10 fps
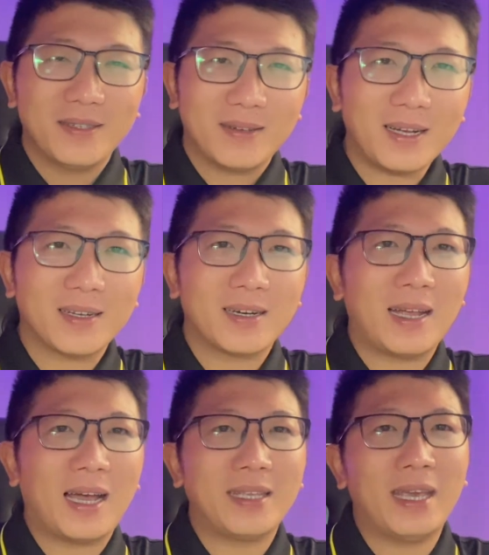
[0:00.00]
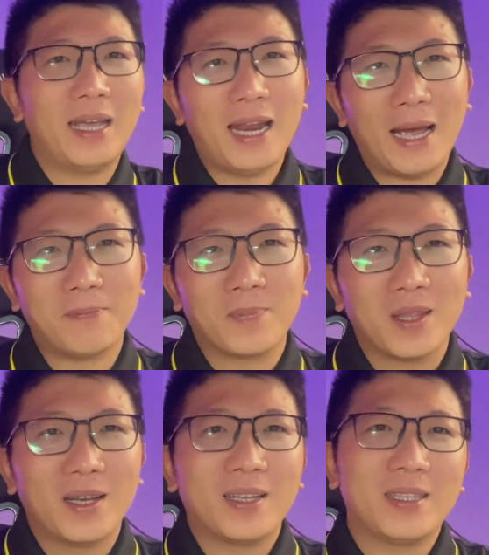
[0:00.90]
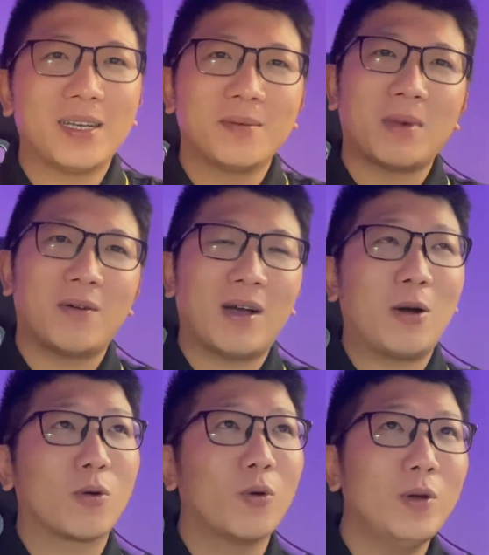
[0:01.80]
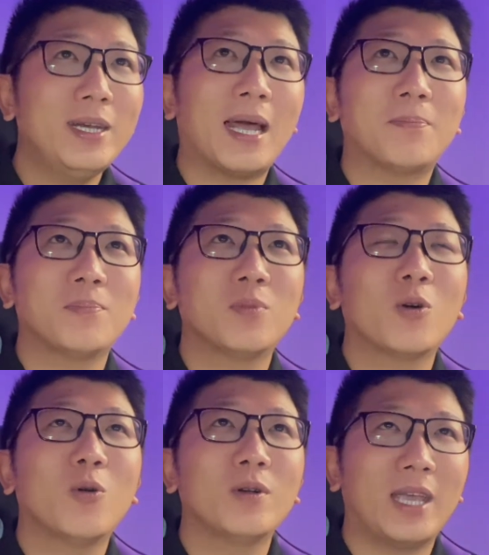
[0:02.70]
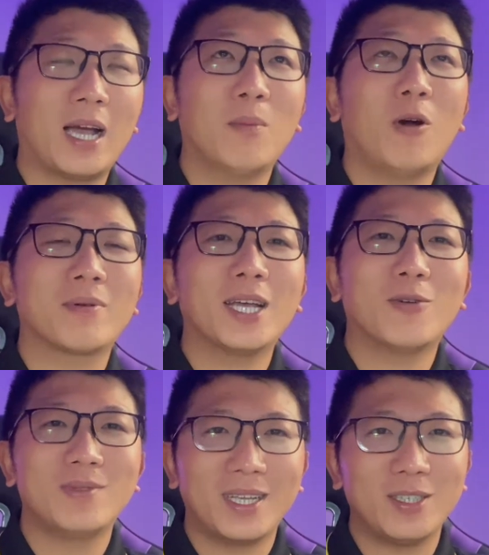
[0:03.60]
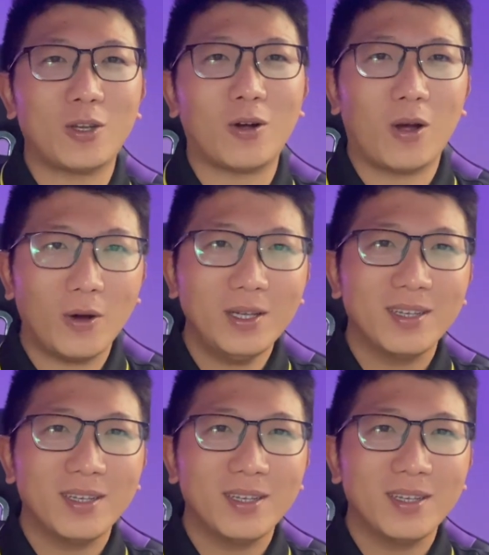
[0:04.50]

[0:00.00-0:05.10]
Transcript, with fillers: rất là dễ làm nhưng mà vào cuối năm khuôn nhận một cái công trình chọn gói